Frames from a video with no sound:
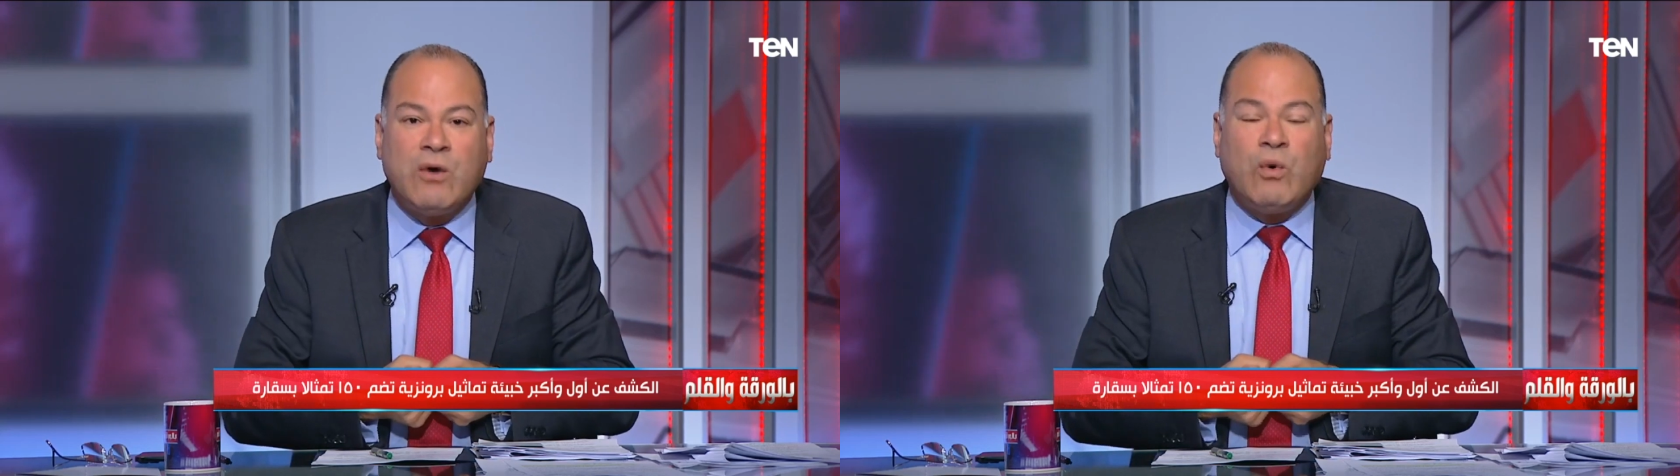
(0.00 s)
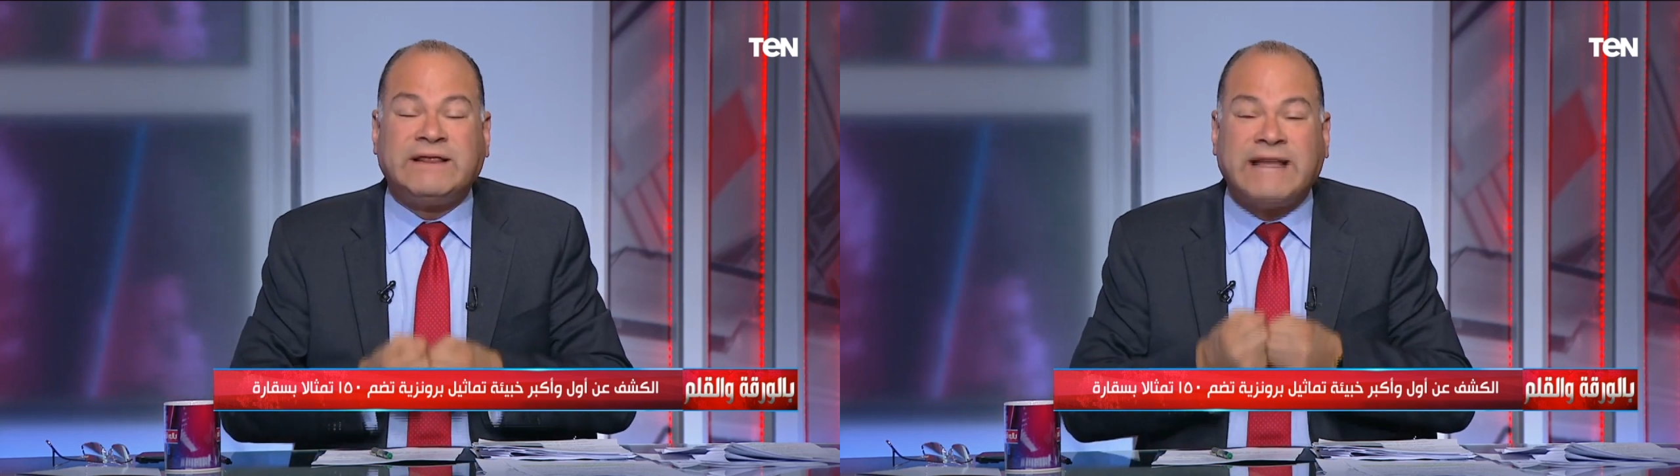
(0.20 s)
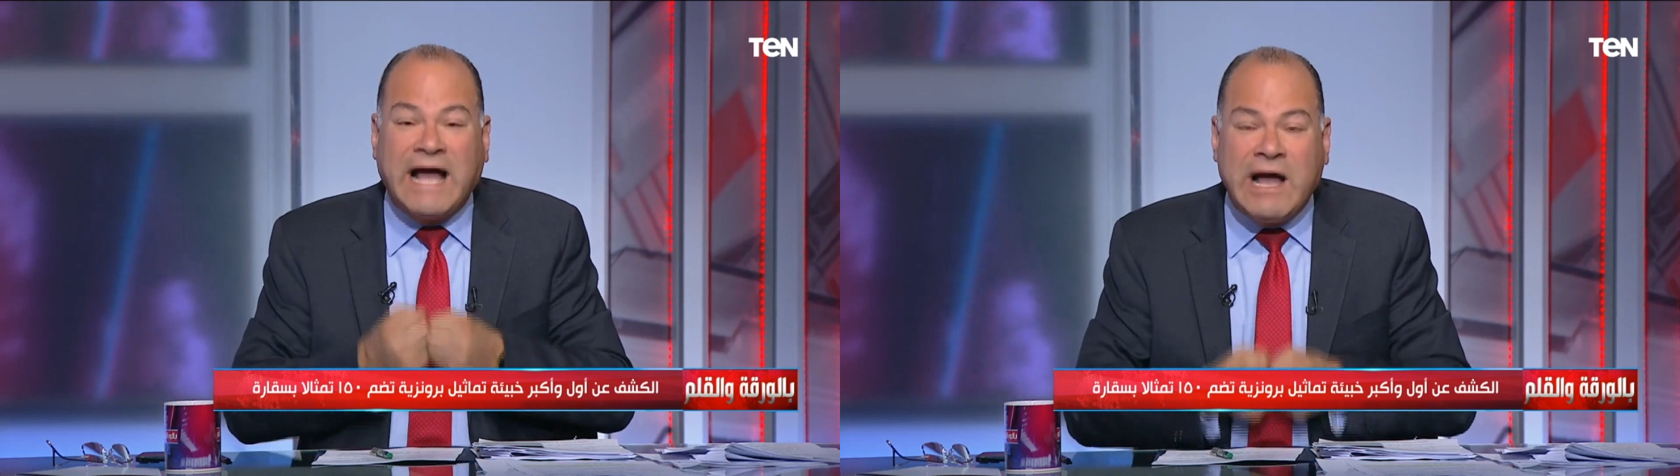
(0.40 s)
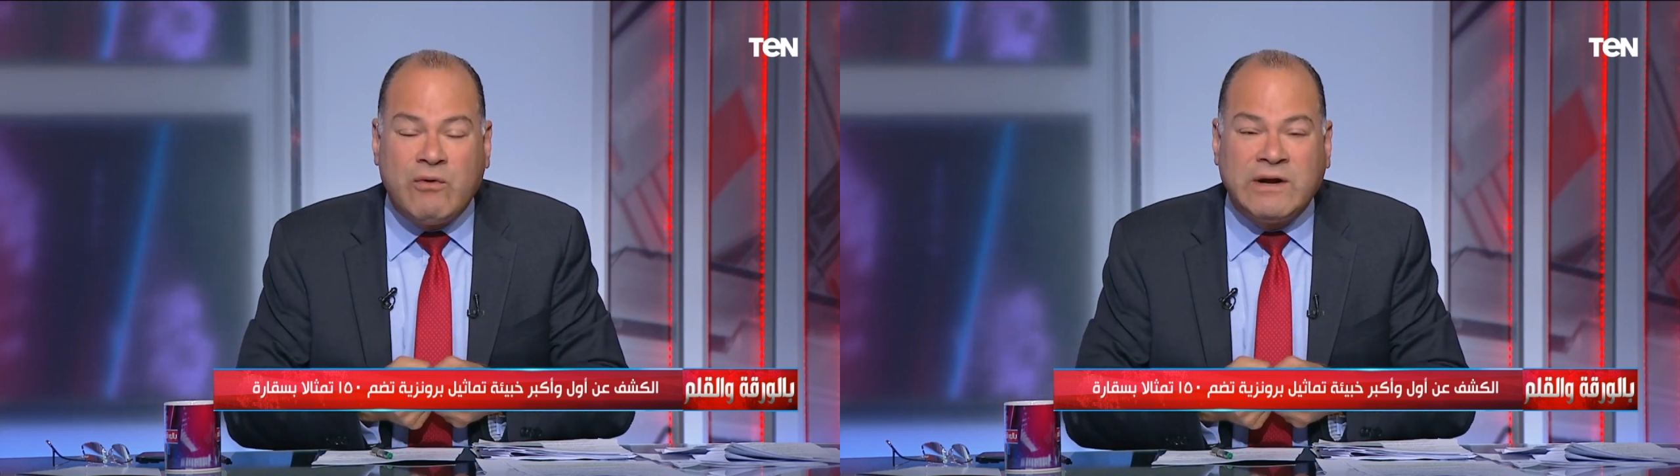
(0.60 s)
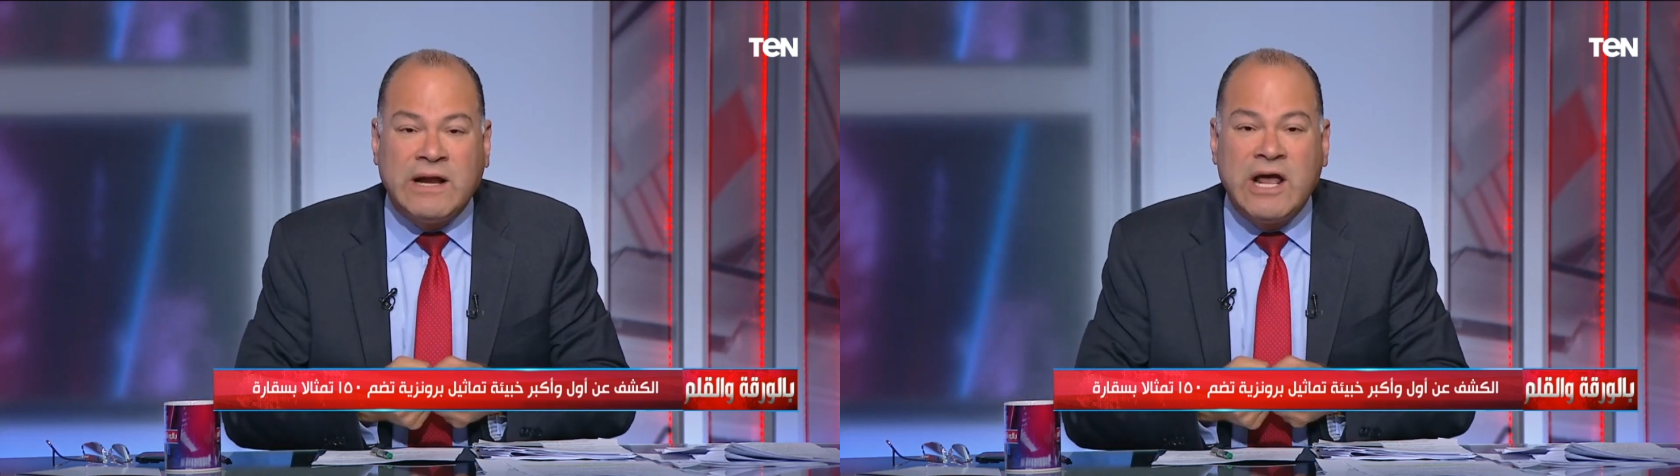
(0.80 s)

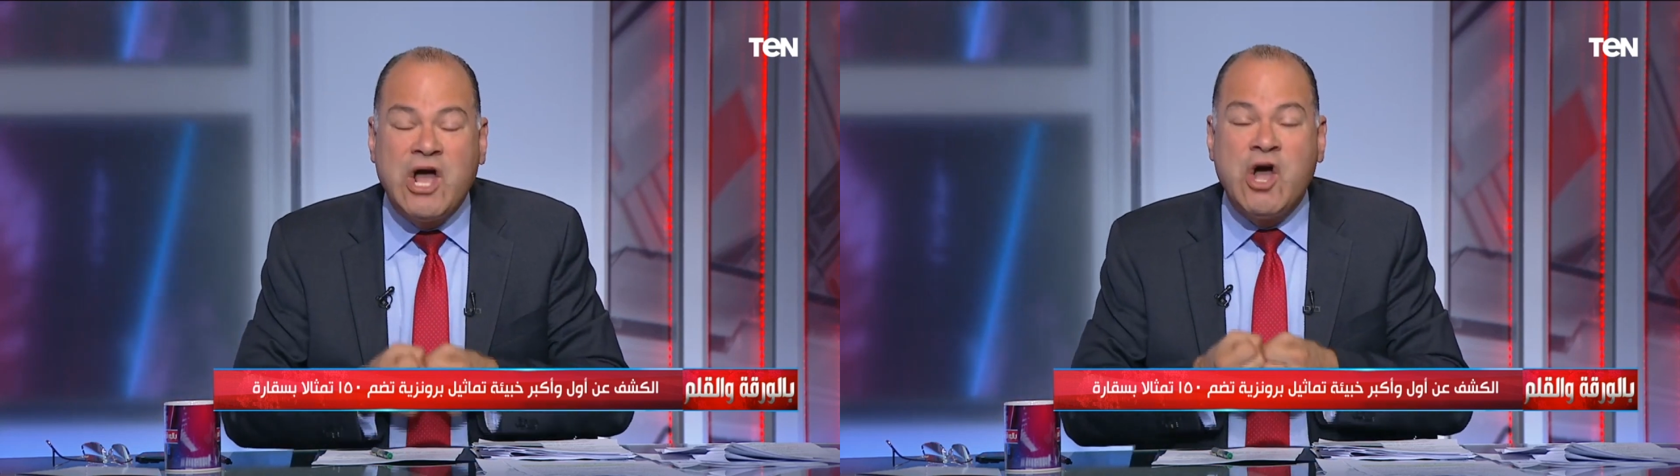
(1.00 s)
والتعاون